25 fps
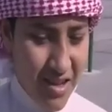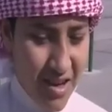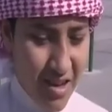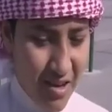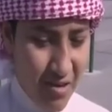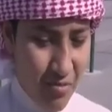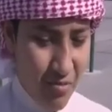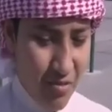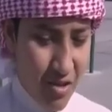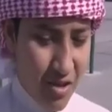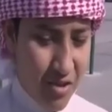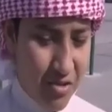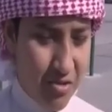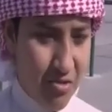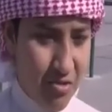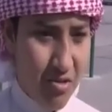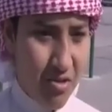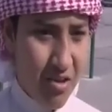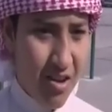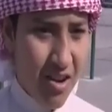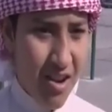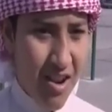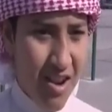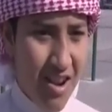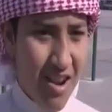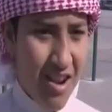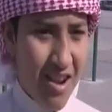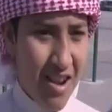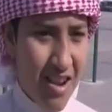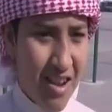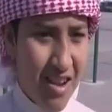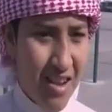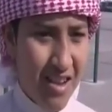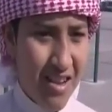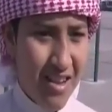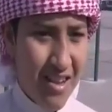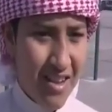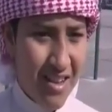غانم منصور
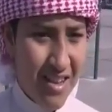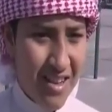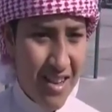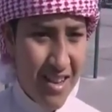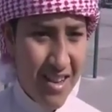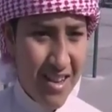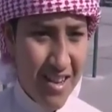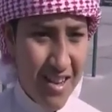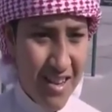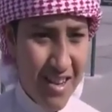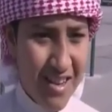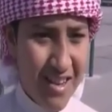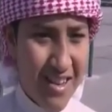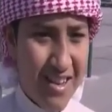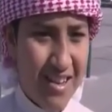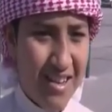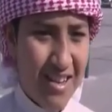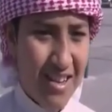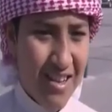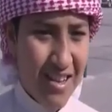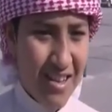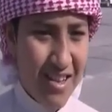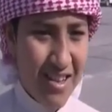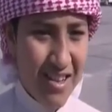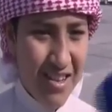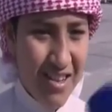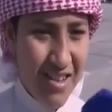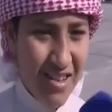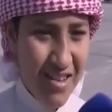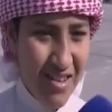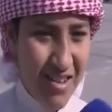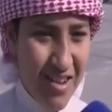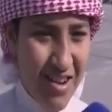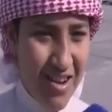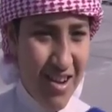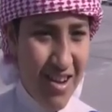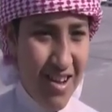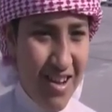بترشح لنا ربيعك صح؟
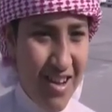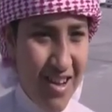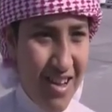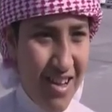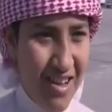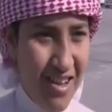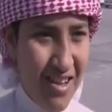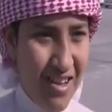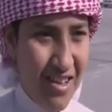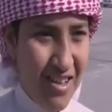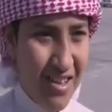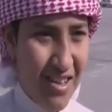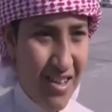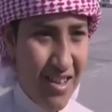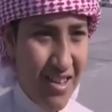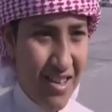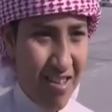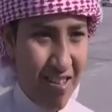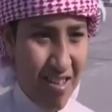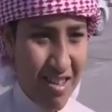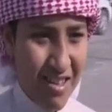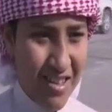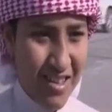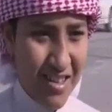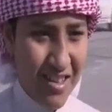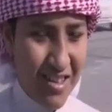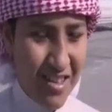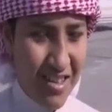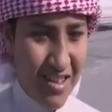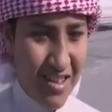لا ها؟